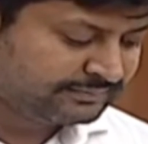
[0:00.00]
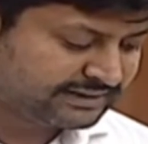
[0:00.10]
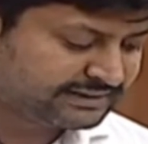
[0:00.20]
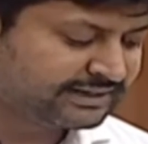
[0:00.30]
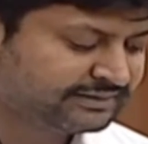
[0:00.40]

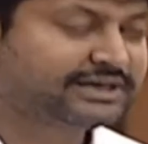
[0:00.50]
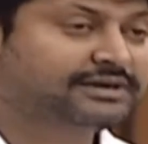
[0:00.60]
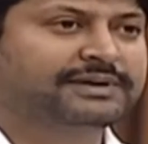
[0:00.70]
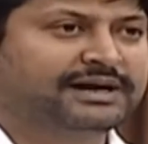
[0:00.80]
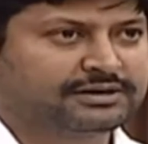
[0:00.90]

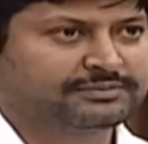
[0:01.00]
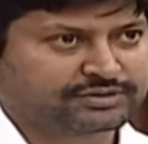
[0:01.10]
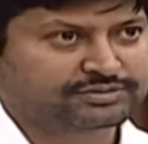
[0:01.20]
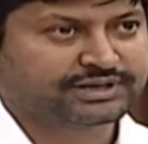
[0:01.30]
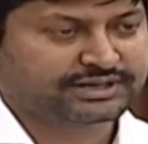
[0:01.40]
మాట్లాడినటువంటి మాటలు
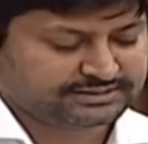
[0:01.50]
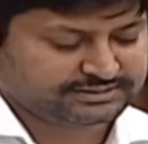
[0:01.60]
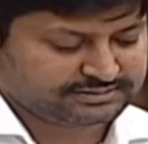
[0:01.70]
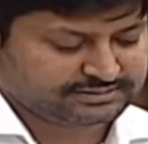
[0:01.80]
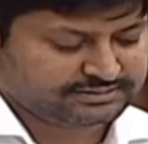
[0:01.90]
మరికొన్ని
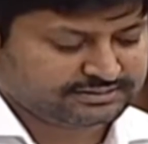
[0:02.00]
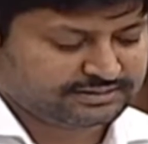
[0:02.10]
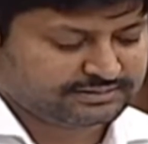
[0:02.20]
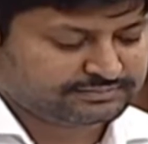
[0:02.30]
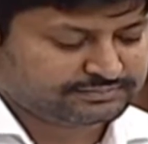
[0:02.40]

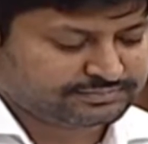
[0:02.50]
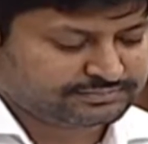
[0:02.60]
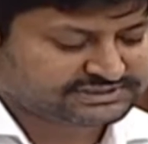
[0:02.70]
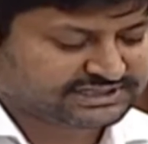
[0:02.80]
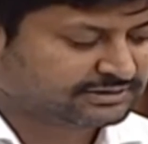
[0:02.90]

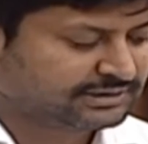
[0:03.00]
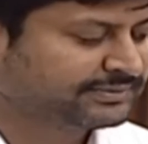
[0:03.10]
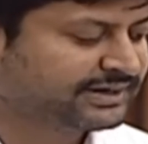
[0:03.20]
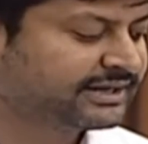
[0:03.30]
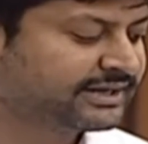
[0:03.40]

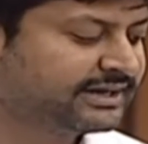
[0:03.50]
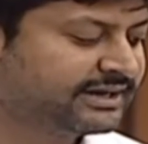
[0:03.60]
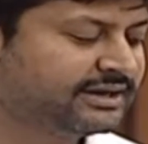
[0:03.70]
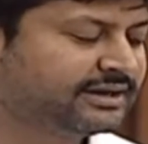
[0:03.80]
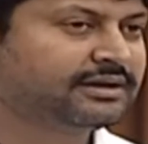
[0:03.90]
చంద్రబాబు నాయుడు
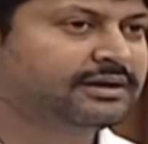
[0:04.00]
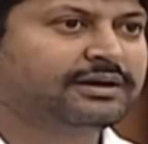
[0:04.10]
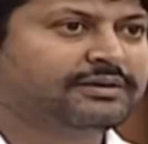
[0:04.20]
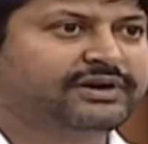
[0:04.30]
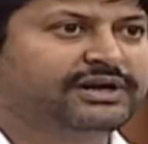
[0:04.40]
గారే
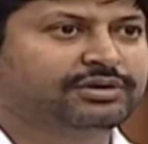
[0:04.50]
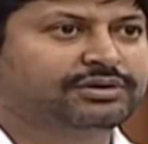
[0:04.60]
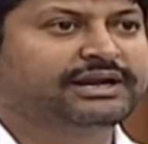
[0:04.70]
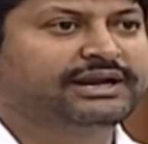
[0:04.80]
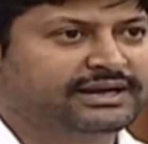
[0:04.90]
వీ
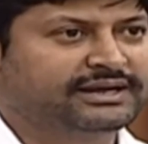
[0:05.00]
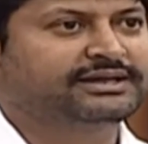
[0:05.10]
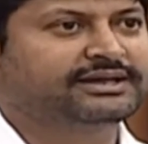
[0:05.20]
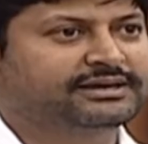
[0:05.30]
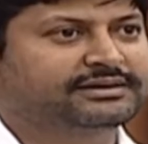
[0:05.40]
డోంట్ నీడ్
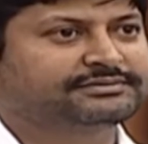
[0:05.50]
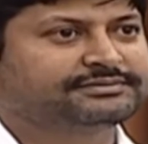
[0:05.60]
ఎన్టీఆర్